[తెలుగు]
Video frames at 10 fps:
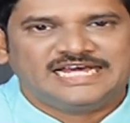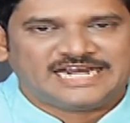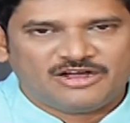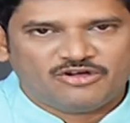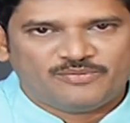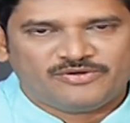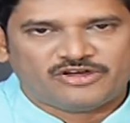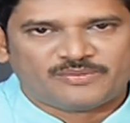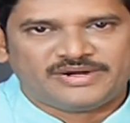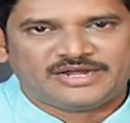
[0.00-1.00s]
రాంగోపాల్
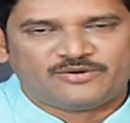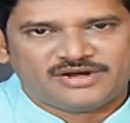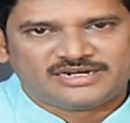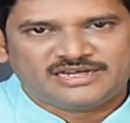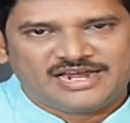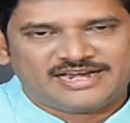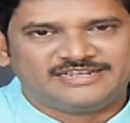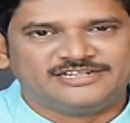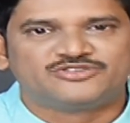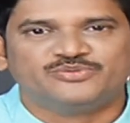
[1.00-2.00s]
వర్మని కూడా టార్గెట్
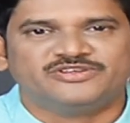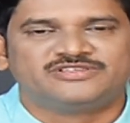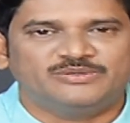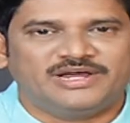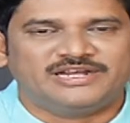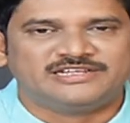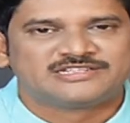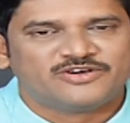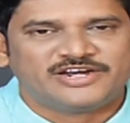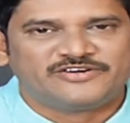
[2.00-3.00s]
చేస్తూ మేము సినిమాలు
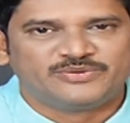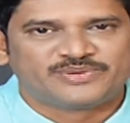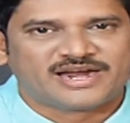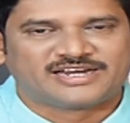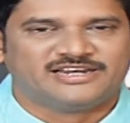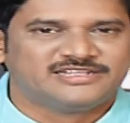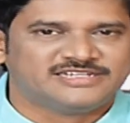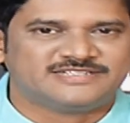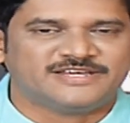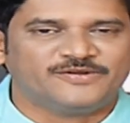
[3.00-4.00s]
తీస్తామనేటువంటి ప్రకటనలు
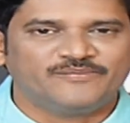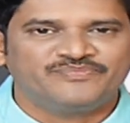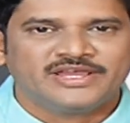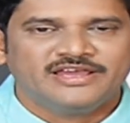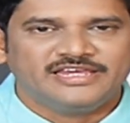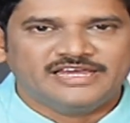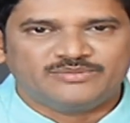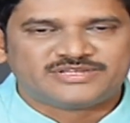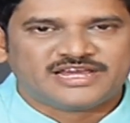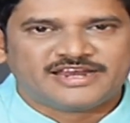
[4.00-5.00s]
చేశారు ఈ
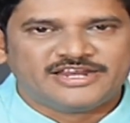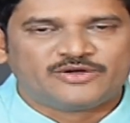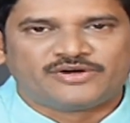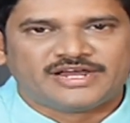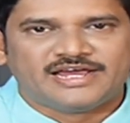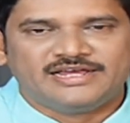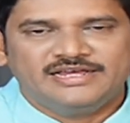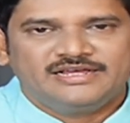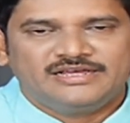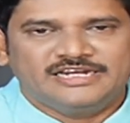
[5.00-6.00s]
అంశాలన్నీ కూడా
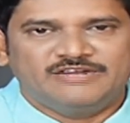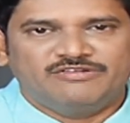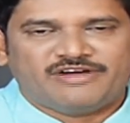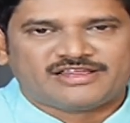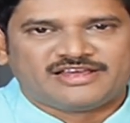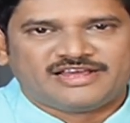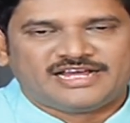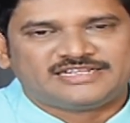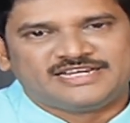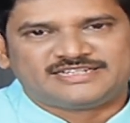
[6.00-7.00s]
నిర్వివాదంగా
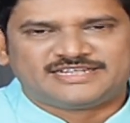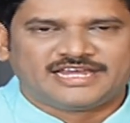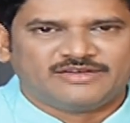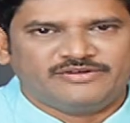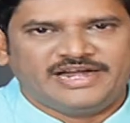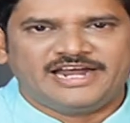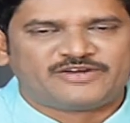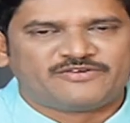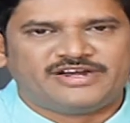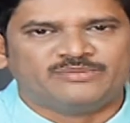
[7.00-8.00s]
చర్చకి
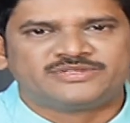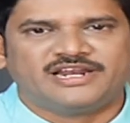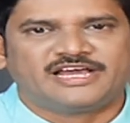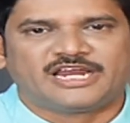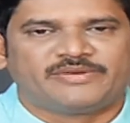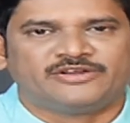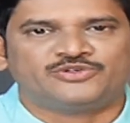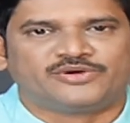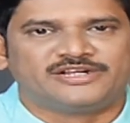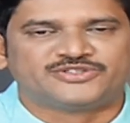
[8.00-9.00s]
వెళ్ళేటువంటి అంశాలుగానే మనం
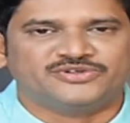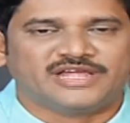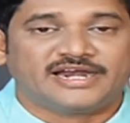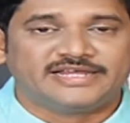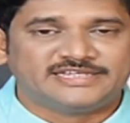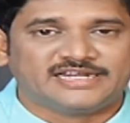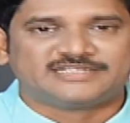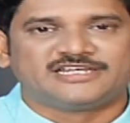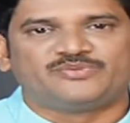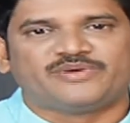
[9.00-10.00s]
చూడాల్సి ఉంటుంది అలానే
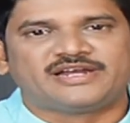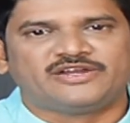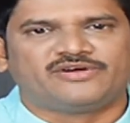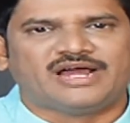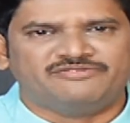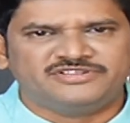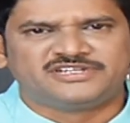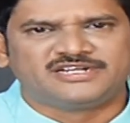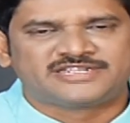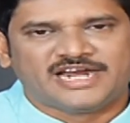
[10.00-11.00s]
జనసేన పార్టీ కూడా
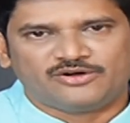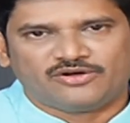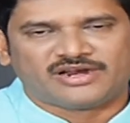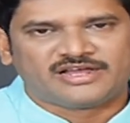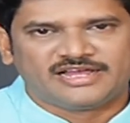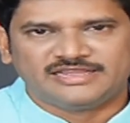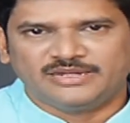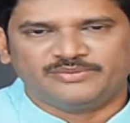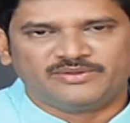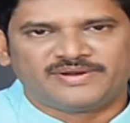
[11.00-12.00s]
అఫీషియల్ స్టాండ్ ఒక రకంగా
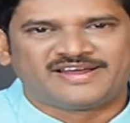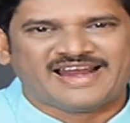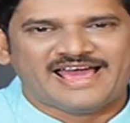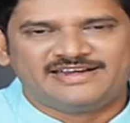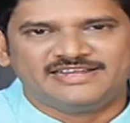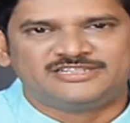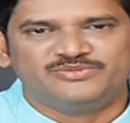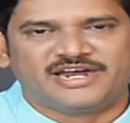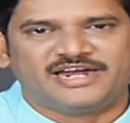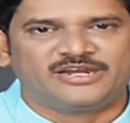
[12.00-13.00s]
దీని మీద మనం క్లారిటీ ఇచ్చి
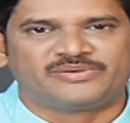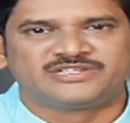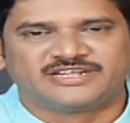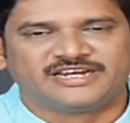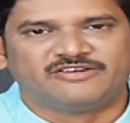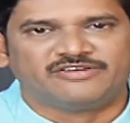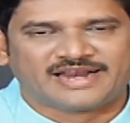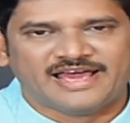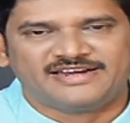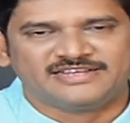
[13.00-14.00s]
మీరు అడిగిన ప్రశ్నకు నేను
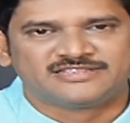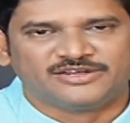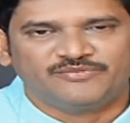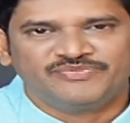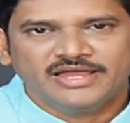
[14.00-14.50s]
క్లారిటీ ఇస్తాను